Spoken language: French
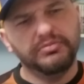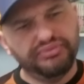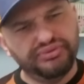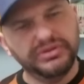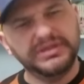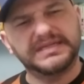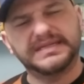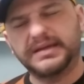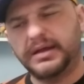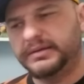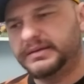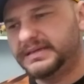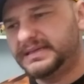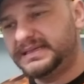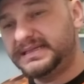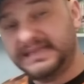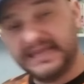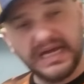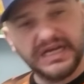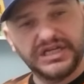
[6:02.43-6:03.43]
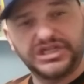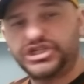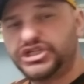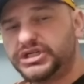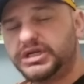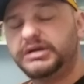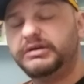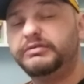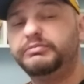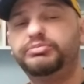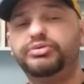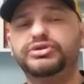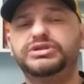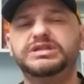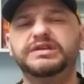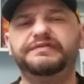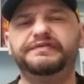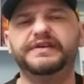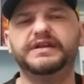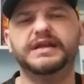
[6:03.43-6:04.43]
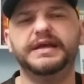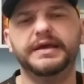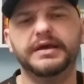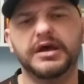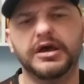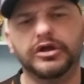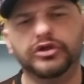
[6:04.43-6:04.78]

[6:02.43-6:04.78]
puissante, sèche, petit filet,